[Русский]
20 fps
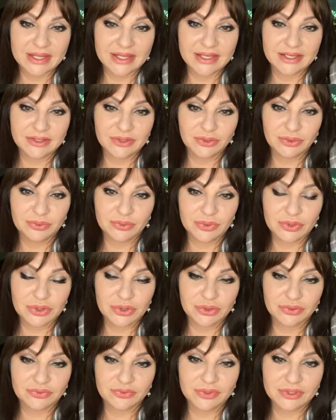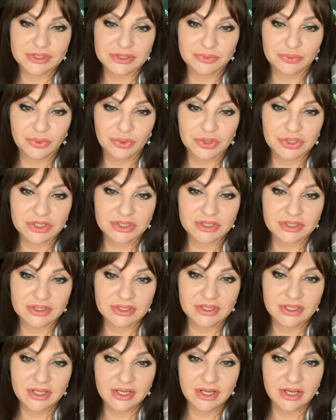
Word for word: Я думаю, что вы сможете